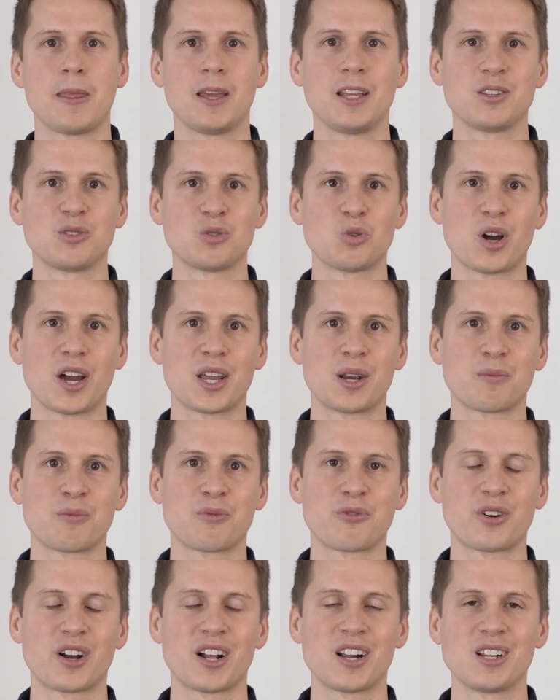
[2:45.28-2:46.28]
in so einem
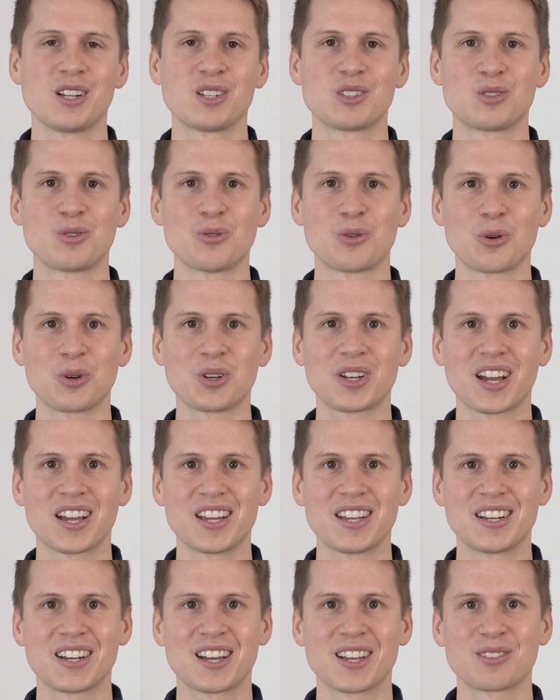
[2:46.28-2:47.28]
Fall
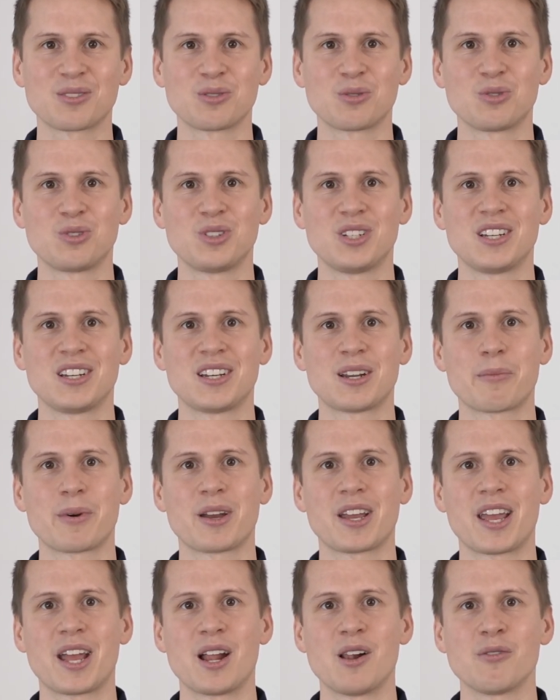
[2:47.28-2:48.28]
zurückerinnerst und sie dir
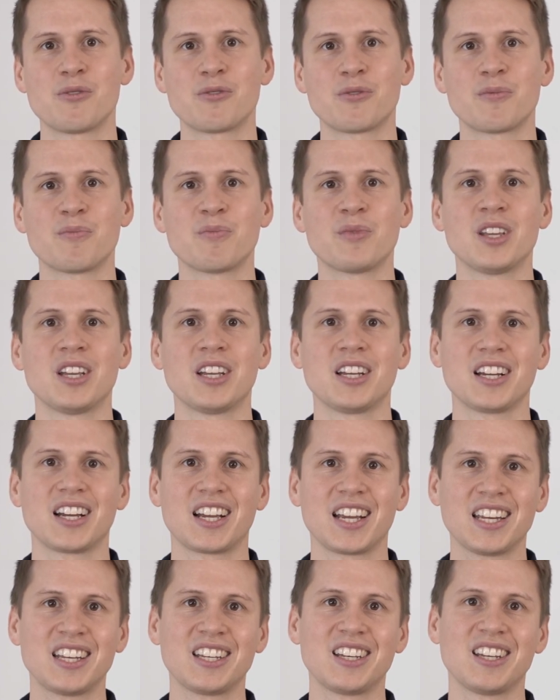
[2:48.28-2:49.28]
dabei helfen,
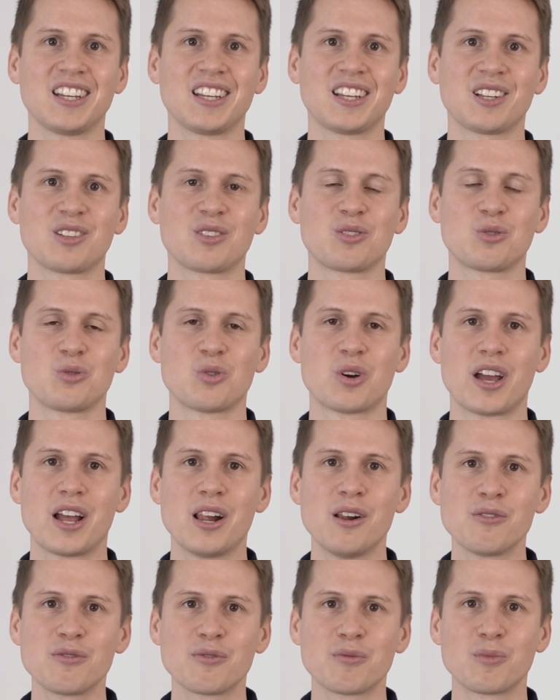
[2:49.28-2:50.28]
richtig zu
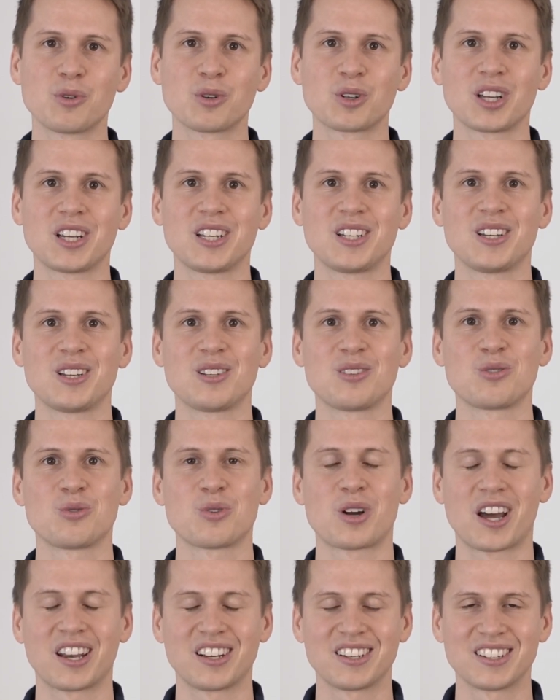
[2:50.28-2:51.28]
helfen und richtig
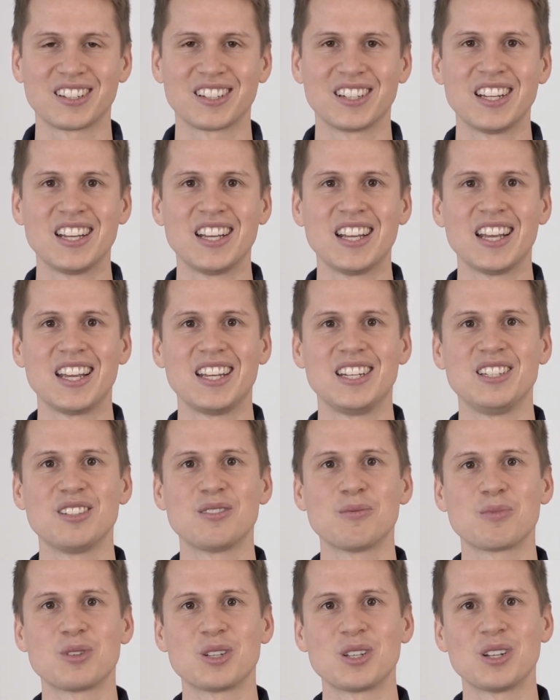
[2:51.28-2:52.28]
zu handeln. In
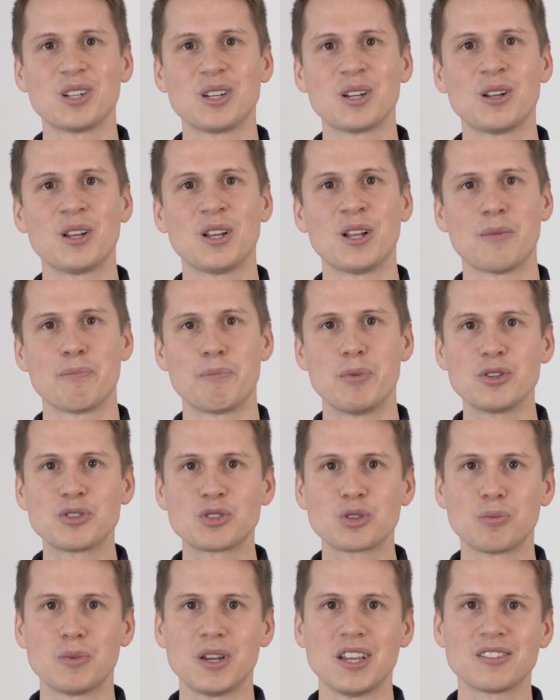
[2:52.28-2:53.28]
diesem Sinne, bis
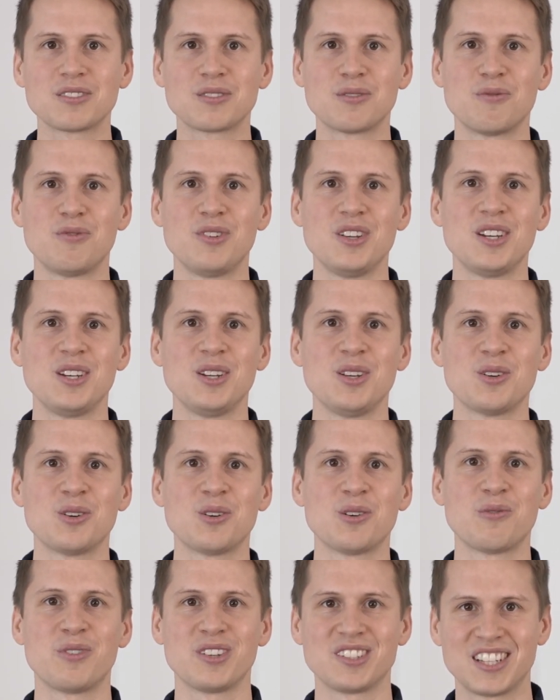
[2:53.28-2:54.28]
zum nächsten
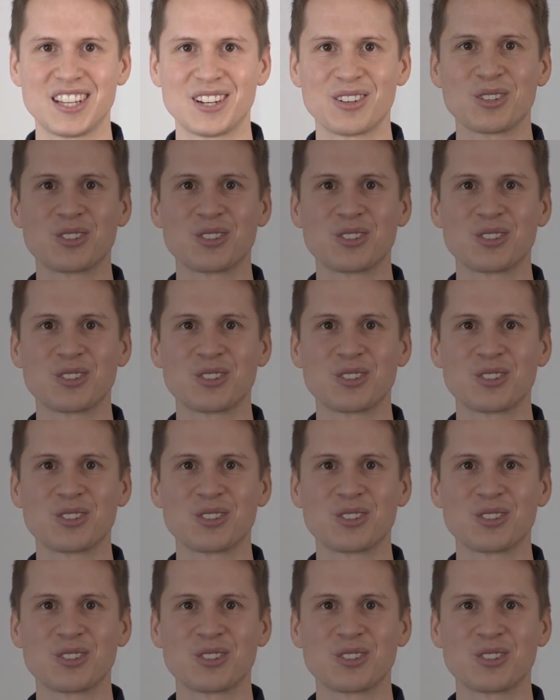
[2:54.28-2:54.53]
Video. Wir sehen